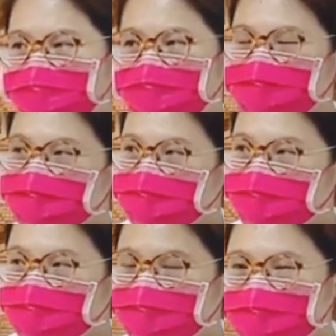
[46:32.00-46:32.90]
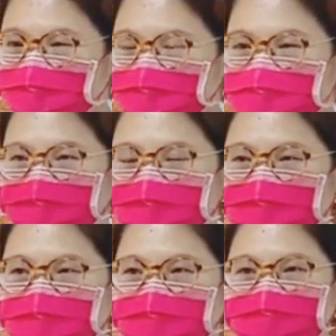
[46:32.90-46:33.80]
顺了之后是不是要唱
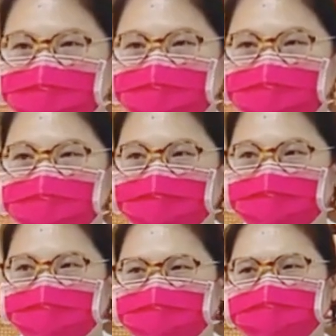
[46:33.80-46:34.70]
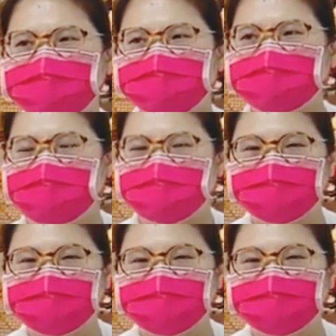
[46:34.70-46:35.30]
灵歌？开心秋瓜嘛。